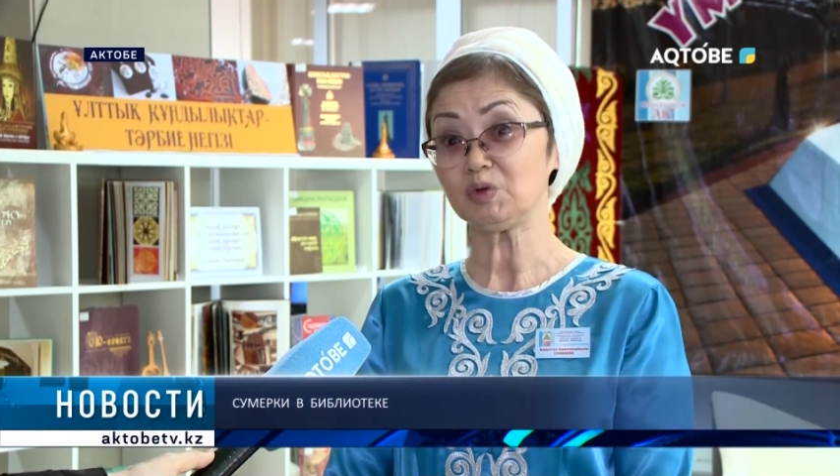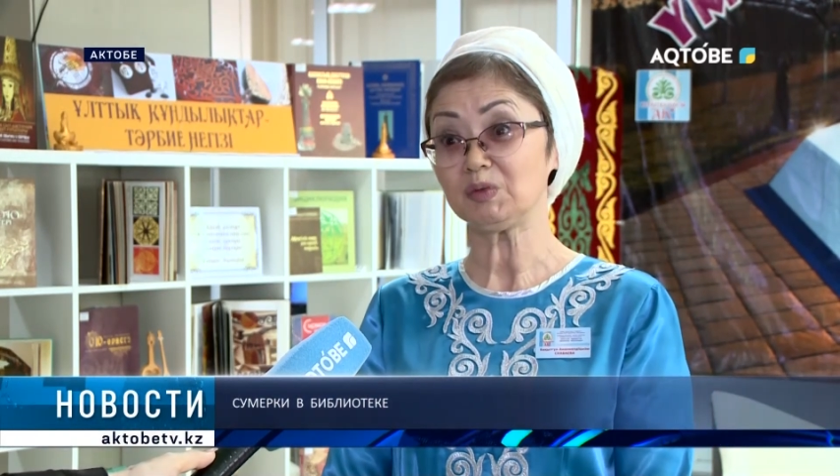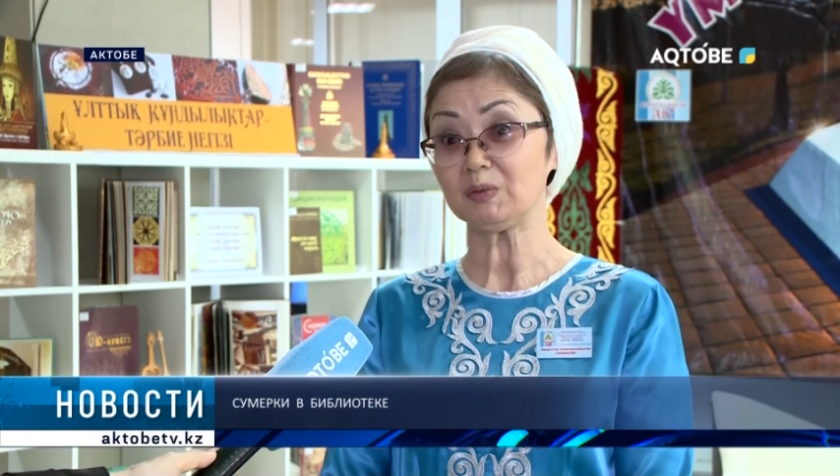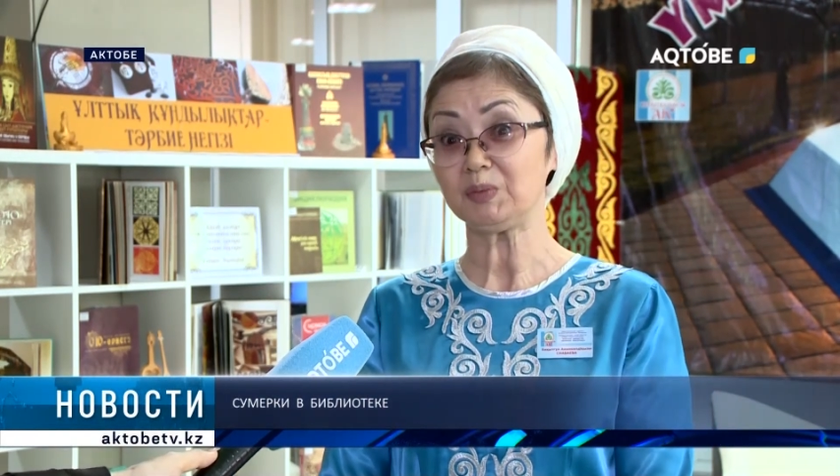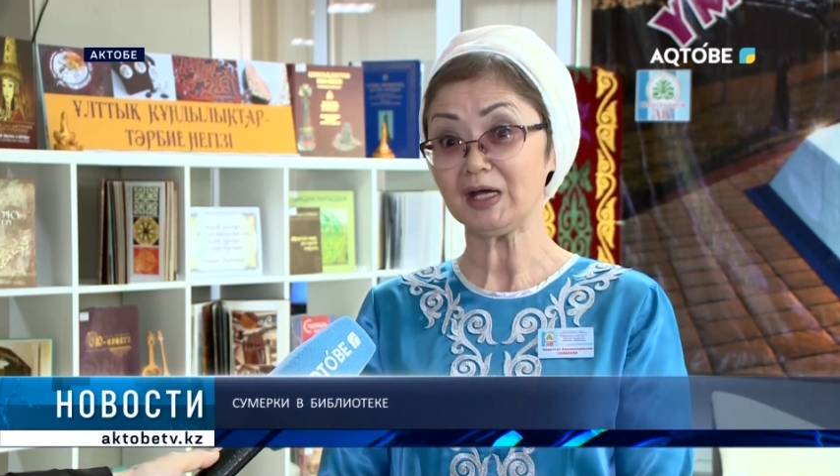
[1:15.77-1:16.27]

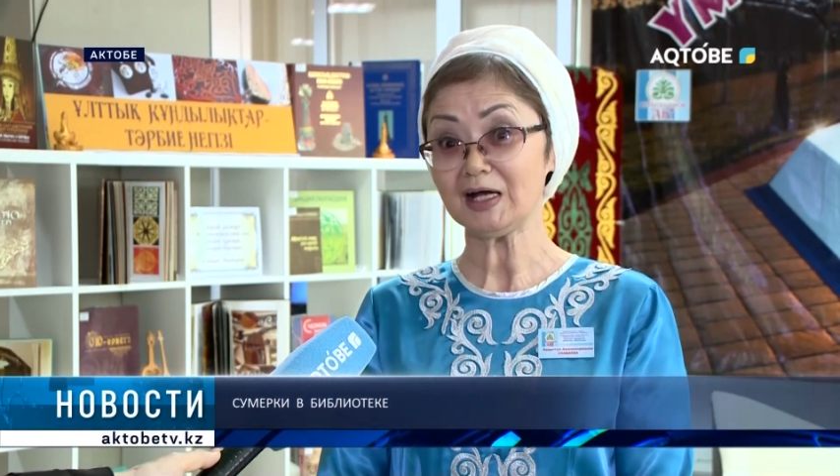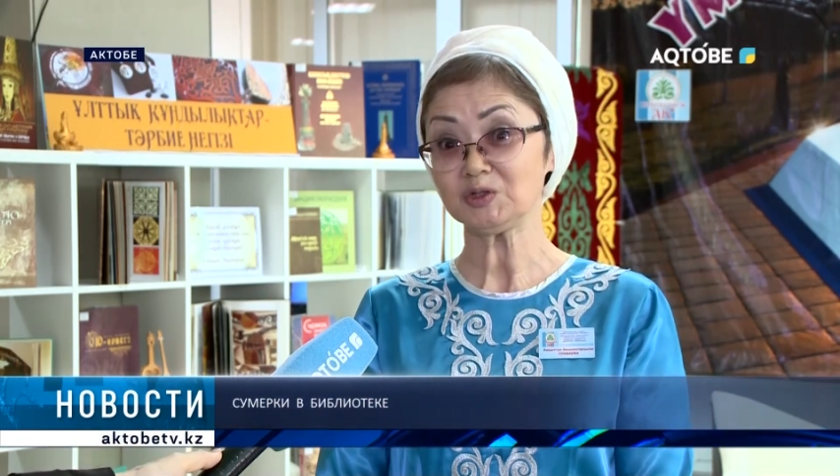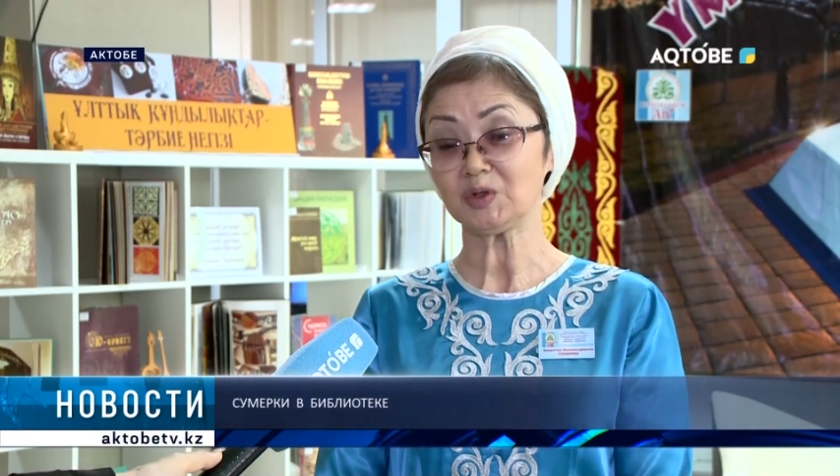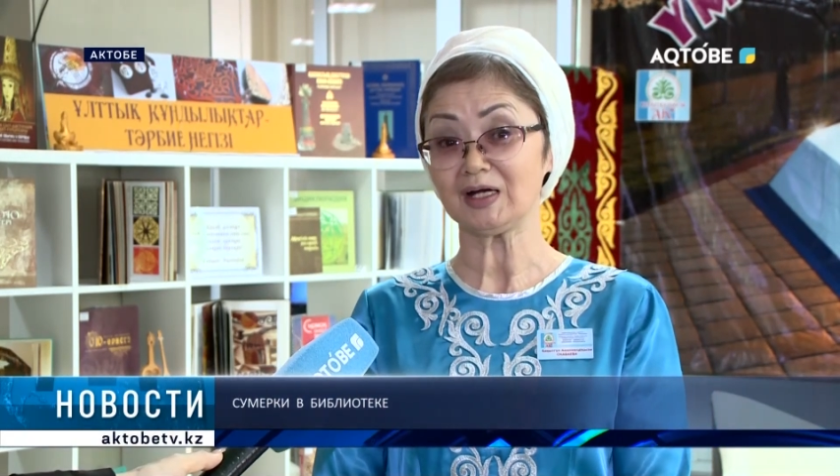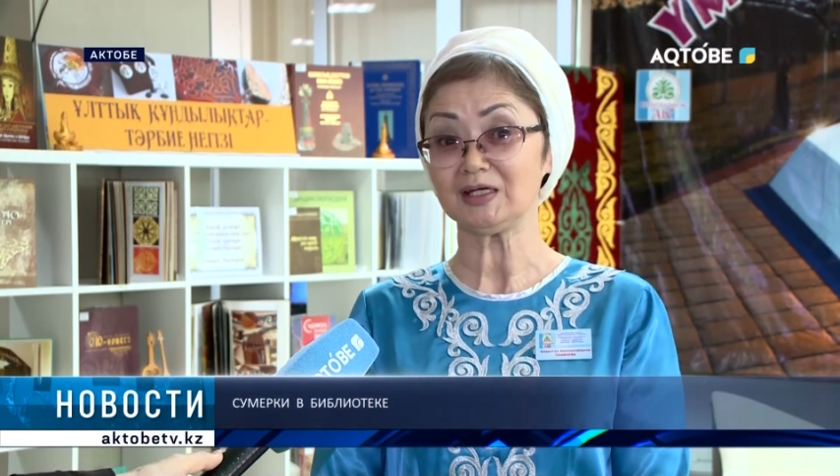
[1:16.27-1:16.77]

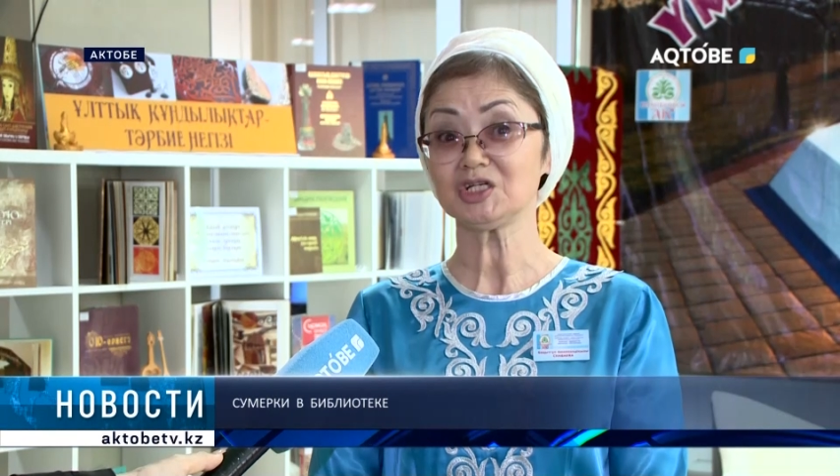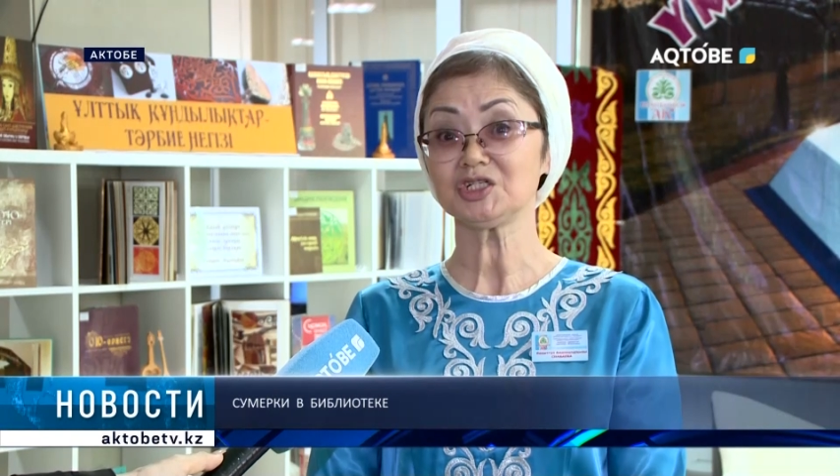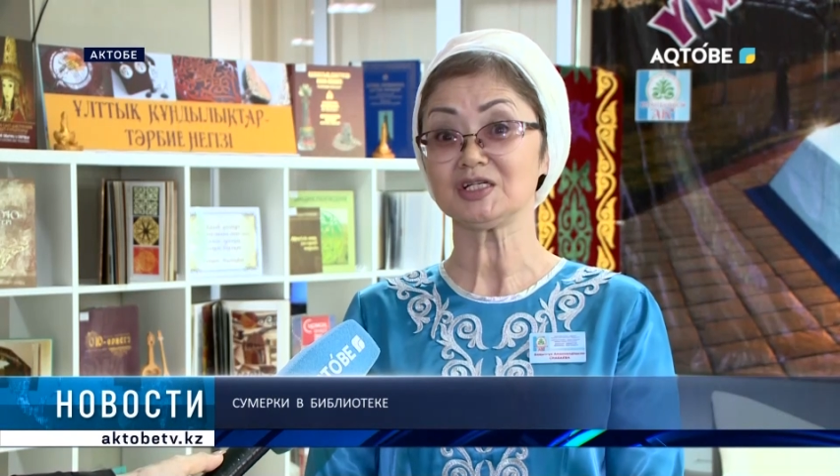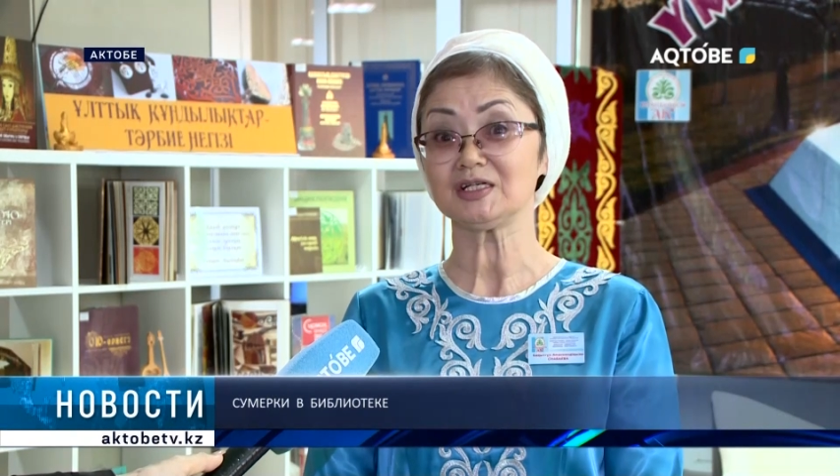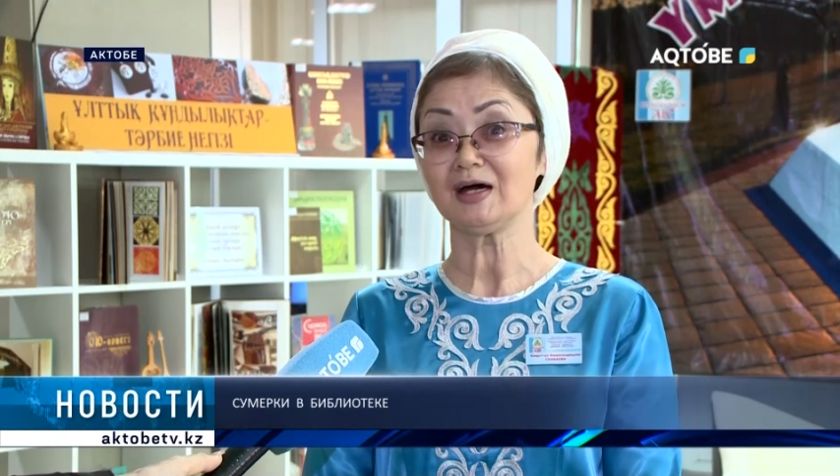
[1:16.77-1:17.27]
мероприятию,
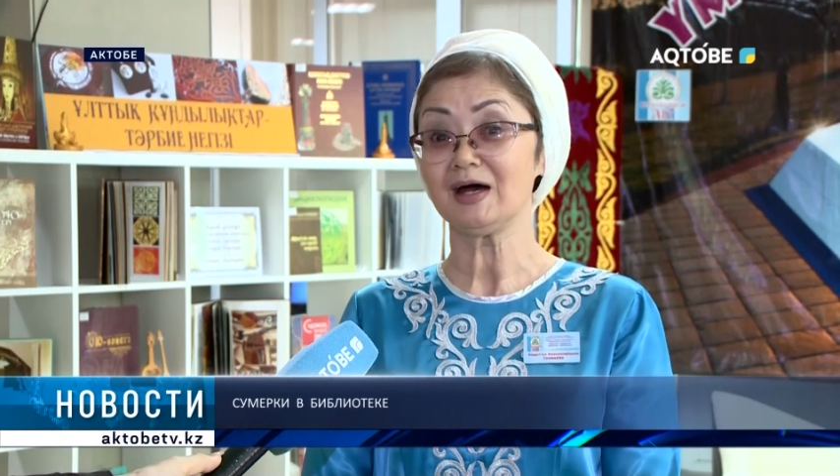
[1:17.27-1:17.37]
конечно же,